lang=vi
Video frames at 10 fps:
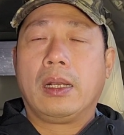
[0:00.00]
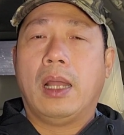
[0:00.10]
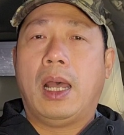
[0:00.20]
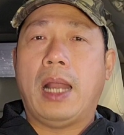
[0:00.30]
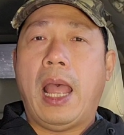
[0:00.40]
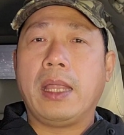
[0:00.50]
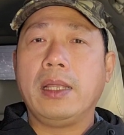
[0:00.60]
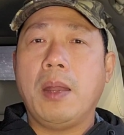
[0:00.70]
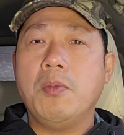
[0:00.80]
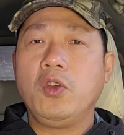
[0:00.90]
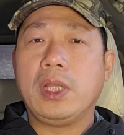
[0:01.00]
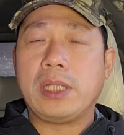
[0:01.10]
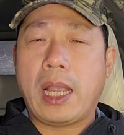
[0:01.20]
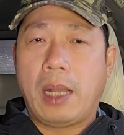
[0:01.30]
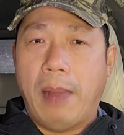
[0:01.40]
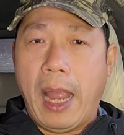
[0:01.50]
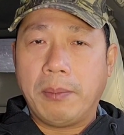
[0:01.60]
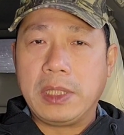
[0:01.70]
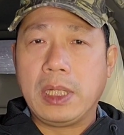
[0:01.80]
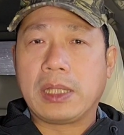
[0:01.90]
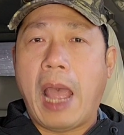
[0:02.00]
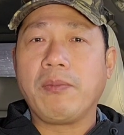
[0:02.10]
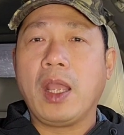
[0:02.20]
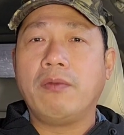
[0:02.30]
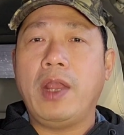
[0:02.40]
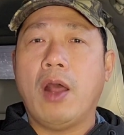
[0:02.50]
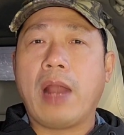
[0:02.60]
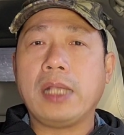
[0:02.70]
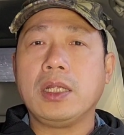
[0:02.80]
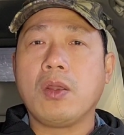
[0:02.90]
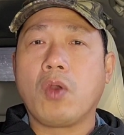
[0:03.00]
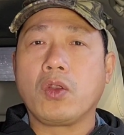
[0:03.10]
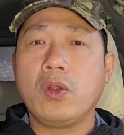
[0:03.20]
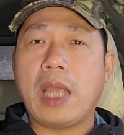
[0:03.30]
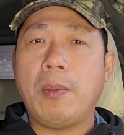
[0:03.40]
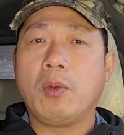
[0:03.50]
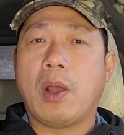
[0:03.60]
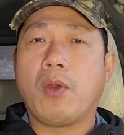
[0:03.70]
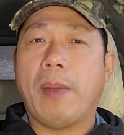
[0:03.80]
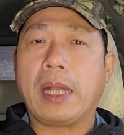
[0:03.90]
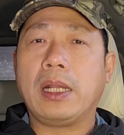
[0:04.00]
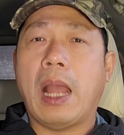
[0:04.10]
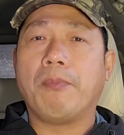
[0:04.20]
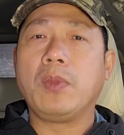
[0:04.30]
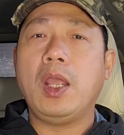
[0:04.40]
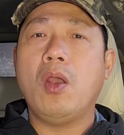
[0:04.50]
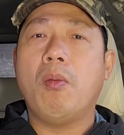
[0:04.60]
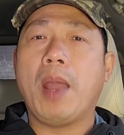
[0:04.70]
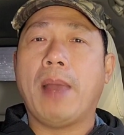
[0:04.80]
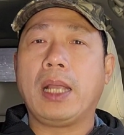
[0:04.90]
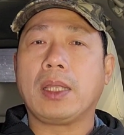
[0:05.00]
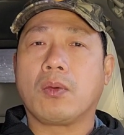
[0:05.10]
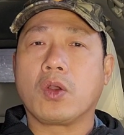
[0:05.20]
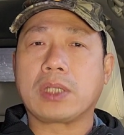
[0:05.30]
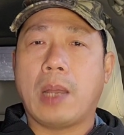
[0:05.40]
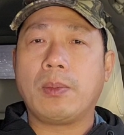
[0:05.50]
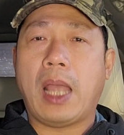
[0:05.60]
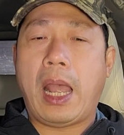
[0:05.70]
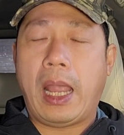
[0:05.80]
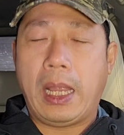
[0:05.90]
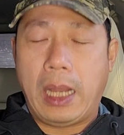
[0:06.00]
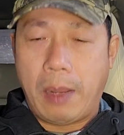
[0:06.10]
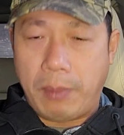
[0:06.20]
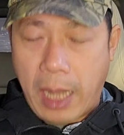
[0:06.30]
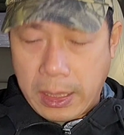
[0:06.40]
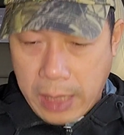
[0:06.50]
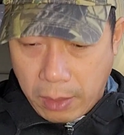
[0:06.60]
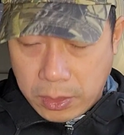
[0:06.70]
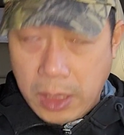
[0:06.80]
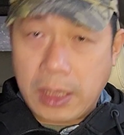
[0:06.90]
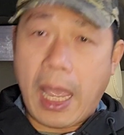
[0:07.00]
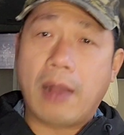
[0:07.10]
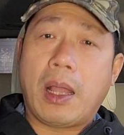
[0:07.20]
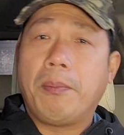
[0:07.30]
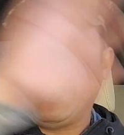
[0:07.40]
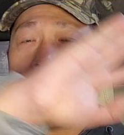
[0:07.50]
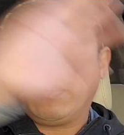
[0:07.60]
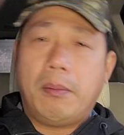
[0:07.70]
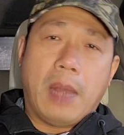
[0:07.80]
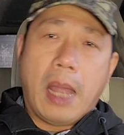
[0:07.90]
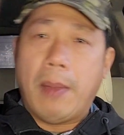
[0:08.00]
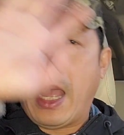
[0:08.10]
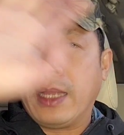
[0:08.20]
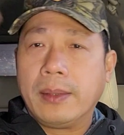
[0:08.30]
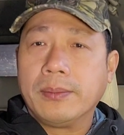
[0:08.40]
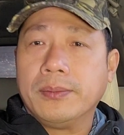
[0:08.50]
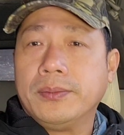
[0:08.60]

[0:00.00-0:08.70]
đó là những gì mình muốn chia sẻ các bạn mình xin tạm dừng video đây xin chúc cô chú anh chị em lúc nào khỏe mạnh gặp nhiều may mắn trong cuộc sống và hẹn gặp lại sau xin chào tạm biệt bye bye